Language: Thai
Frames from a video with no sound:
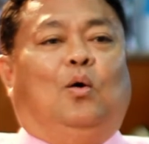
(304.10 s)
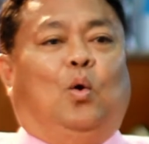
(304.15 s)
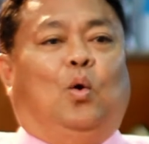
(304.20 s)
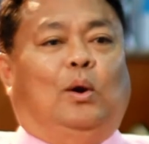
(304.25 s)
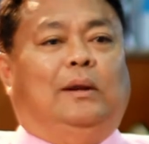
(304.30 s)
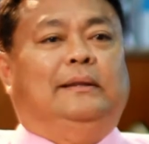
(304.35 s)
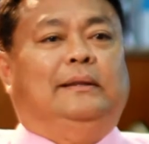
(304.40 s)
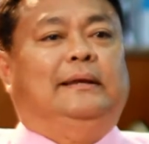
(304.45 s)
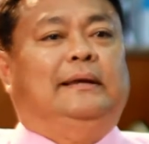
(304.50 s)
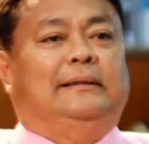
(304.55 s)
ค
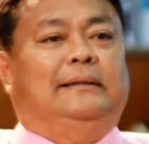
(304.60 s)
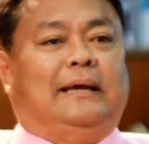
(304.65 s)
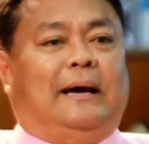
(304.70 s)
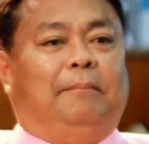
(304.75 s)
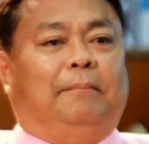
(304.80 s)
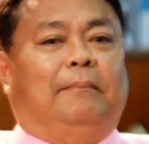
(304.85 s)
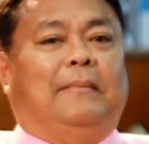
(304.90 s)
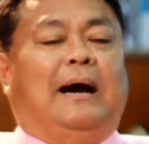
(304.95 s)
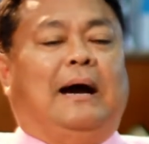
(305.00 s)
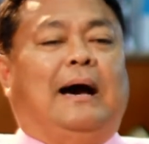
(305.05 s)
นที่
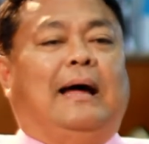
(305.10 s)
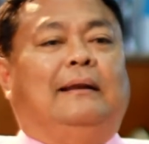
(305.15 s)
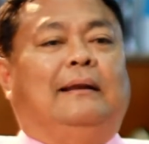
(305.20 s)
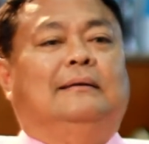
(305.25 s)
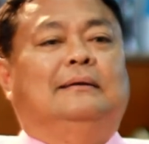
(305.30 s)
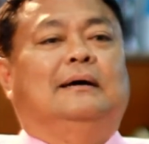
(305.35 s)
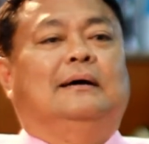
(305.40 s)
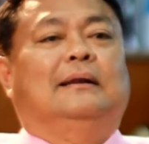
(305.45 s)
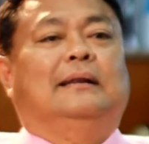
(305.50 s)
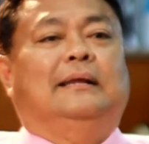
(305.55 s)
ทำงาน
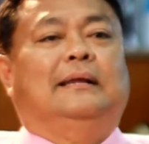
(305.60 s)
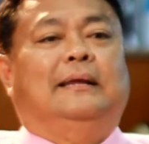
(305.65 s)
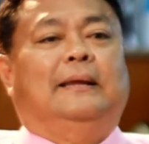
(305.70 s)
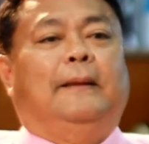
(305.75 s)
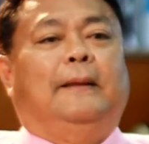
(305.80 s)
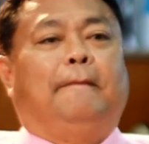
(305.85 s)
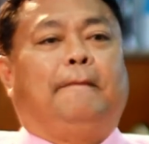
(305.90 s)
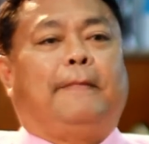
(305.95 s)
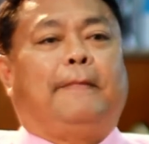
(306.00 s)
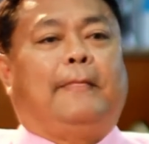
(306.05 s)
เรื่องนี้
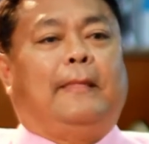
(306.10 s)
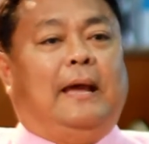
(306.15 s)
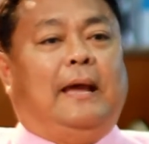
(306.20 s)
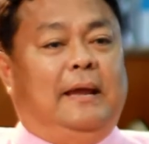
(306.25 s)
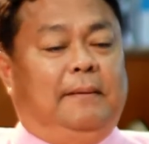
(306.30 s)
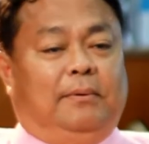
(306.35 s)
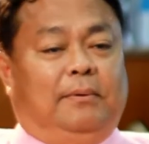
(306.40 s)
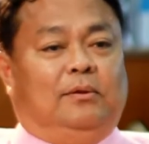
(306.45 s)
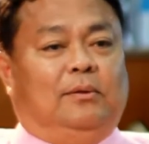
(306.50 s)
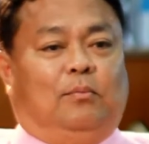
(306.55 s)

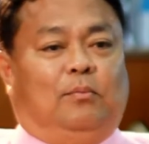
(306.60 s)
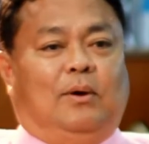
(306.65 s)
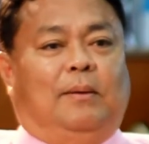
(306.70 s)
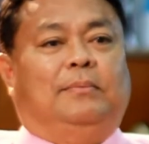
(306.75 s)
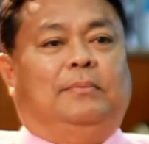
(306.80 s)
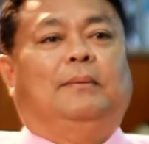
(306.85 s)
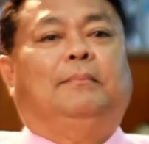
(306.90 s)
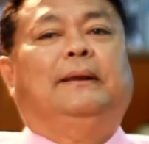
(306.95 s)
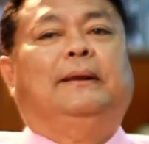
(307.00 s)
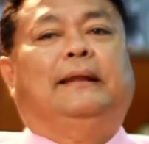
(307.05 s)
ให้ประสบค
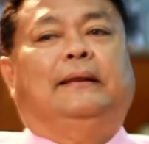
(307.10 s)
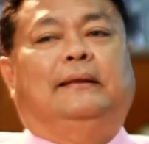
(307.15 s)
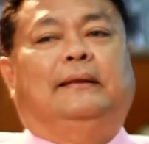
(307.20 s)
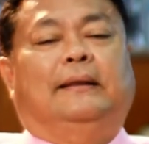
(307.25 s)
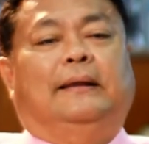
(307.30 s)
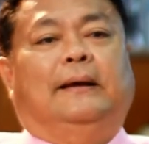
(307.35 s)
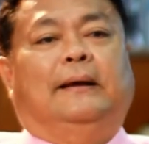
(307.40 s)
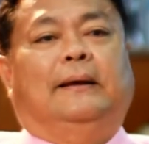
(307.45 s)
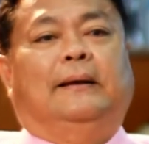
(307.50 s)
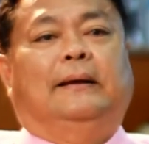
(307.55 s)
วามสำเร็จ
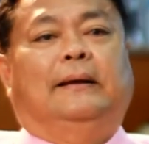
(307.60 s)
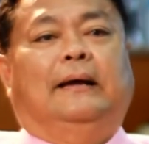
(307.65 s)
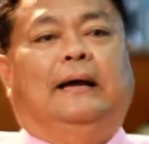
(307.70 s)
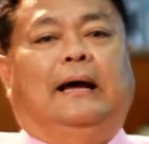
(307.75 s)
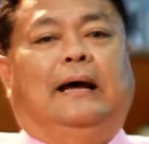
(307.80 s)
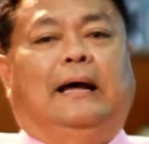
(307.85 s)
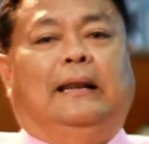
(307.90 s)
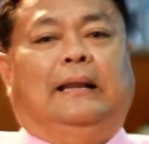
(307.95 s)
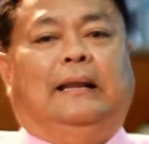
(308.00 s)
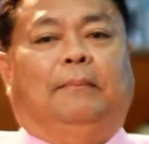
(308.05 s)
เนี่ย
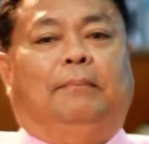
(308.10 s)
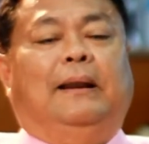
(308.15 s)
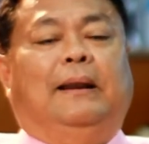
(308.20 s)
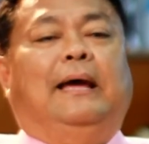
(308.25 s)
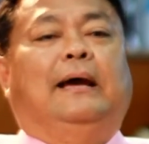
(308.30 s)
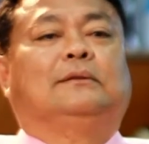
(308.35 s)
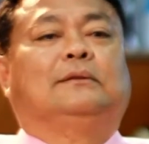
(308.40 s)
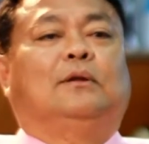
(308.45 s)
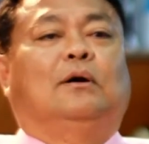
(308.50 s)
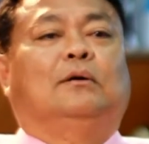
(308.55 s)
อันดับแร
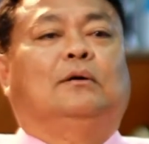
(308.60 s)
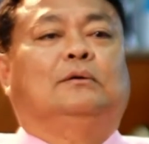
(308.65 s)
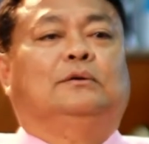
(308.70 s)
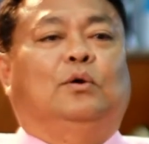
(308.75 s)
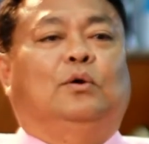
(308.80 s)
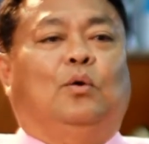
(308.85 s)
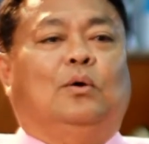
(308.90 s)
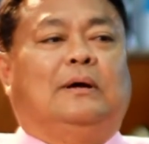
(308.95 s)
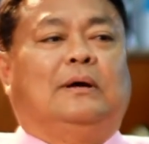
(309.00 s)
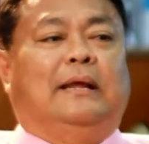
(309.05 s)
กต้อง
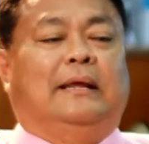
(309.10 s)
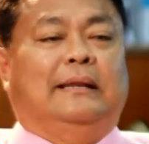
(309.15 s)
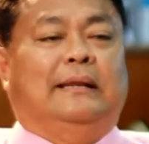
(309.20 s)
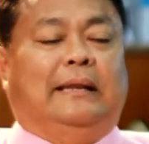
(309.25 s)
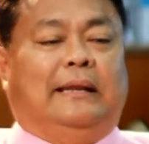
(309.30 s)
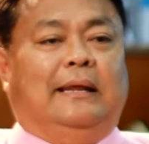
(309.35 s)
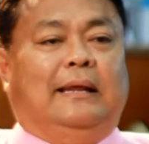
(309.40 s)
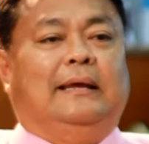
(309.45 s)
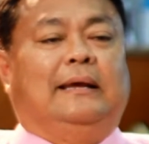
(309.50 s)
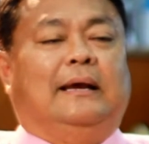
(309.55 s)
ยกเคร
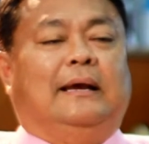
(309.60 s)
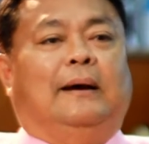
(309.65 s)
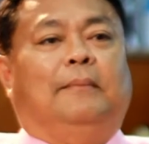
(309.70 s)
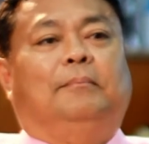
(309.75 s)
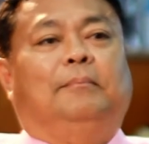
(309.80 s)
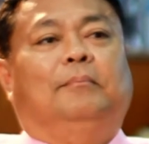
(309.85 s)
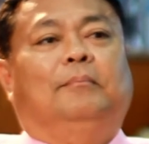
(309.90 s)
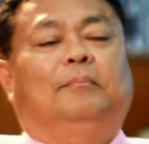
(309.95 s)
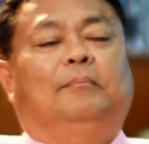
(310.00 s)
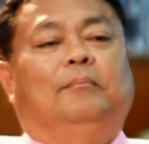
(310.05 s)
ดิตให้กับ
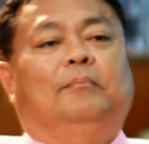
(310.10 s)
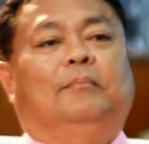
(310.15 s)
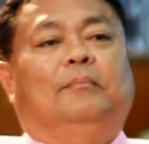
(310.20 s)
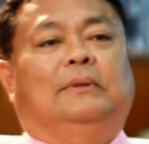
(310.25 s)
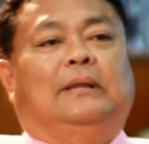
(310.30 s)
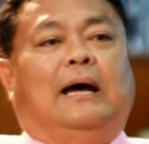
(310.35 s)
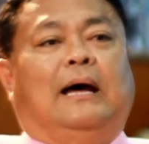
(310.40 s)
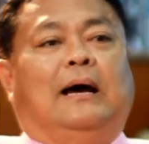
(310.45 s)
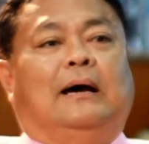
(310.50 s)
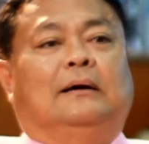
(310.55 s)

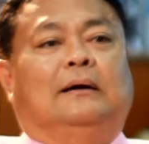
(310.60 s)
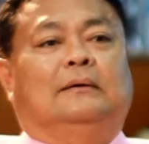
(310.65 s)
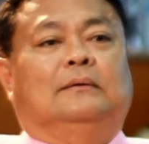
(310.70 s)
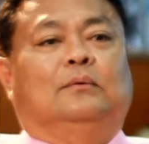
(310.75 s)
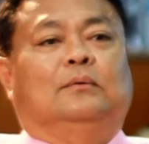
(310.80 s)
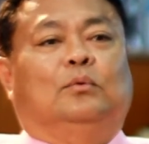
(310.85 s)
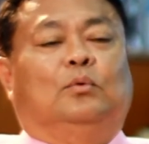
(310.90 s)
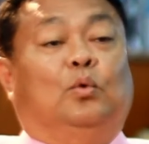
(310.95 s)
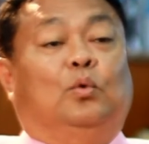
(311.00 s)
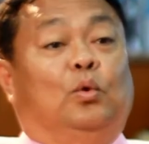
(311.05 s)
ทาง
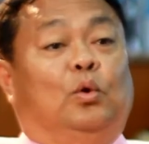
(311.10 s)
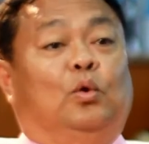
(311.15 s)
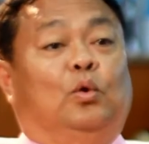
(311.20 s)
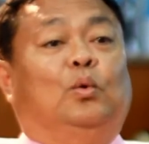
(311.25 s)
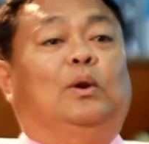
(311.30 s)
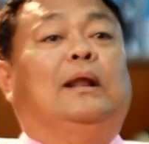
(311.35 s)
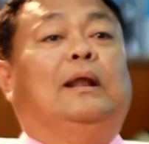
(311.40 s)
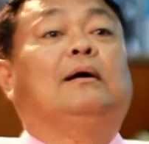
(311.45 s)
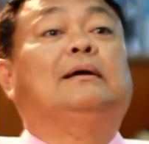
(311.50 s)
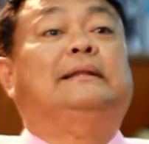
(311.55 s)
คุณ
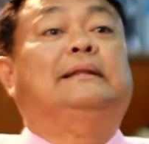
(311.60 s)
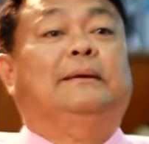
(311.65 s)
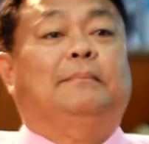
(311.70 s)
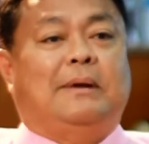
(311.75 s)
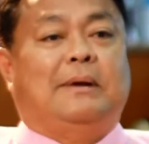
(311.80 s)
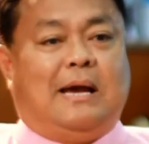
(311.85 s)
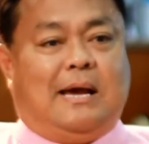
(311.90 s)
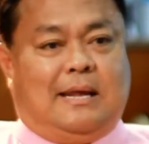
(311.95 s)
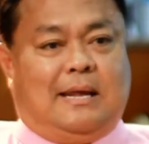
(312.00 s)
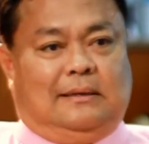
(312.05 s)
วุฒิและที
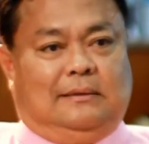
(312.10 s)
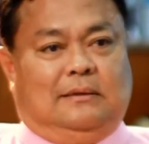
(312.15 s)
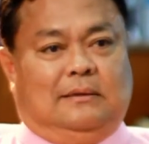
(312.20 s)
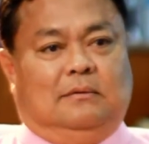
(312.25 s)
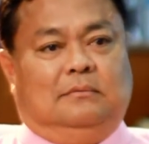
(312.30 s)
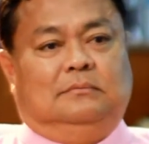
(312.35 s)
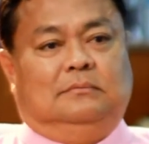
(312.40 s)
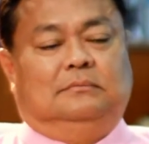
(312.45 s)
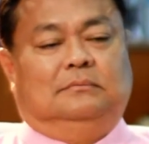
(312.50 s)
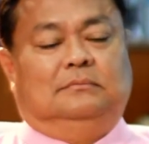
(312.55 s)
มงาน
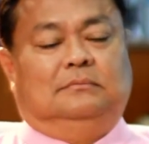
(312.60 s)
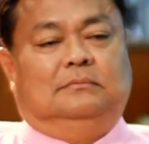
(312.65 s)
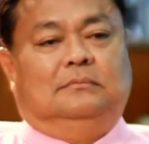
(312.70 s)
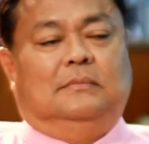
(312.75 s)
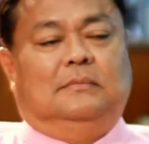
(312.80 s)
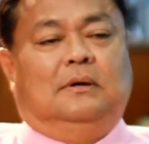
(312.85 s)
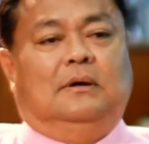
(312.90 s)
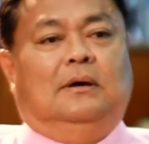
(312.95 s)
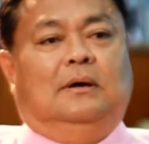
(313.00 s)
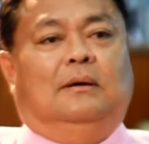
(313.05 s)

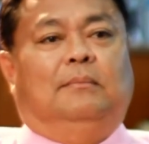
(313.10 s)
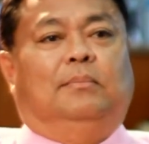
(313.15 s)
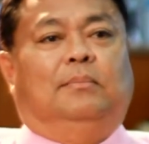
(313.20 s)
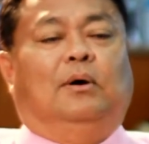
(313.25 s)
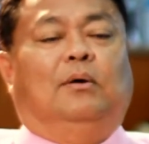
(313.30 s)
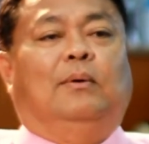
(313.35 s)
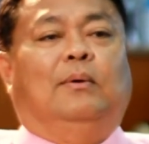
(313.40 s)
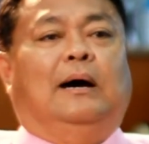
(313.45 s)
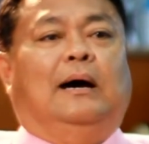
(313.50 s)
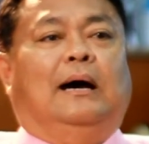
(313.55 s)
เพ
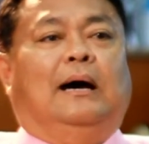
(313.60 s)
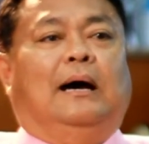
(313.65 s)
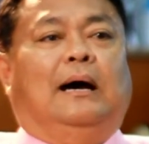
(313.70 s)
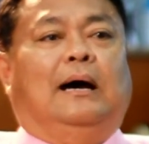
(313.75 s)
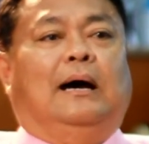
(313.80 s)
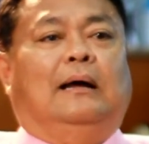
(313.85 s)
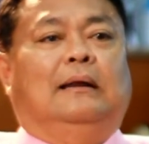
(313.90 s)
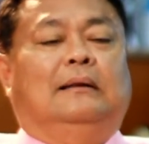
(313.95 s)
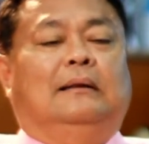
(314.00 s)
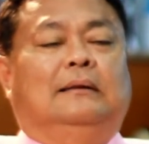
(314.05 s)
ราะว่า
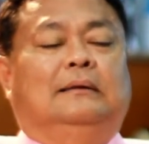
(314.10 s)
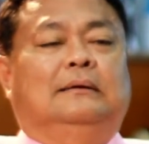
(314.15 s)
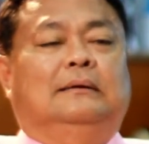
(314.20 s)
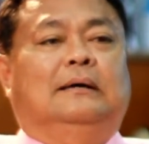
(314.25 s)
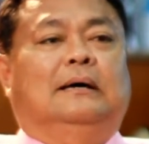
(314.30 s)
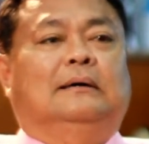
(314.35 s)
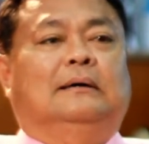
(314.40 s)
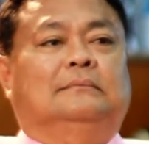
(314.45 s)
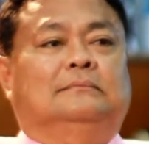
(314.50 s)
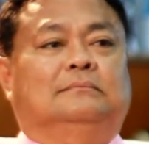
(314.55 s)

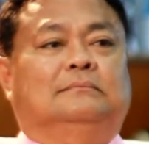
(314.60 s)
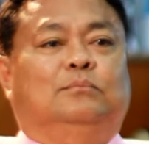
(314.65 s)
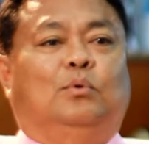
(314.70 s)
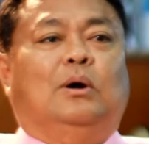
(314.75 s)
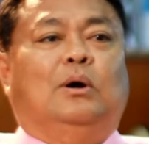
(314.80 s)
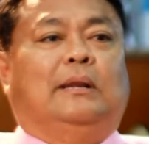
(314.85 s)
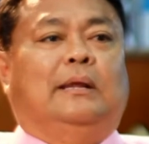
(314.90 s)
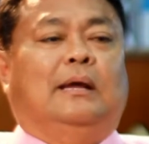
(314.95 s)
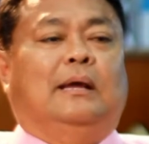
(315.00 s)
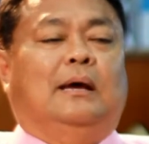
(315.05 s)
เรื่องพ
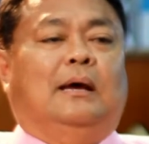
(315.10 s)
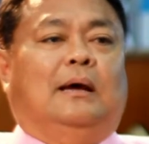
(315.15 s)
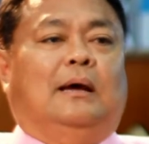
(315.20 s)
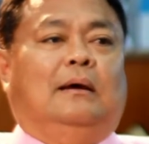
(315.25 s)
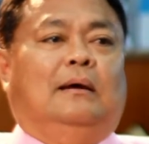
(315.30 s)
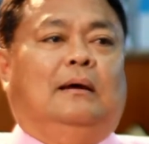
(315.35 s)
วกนี้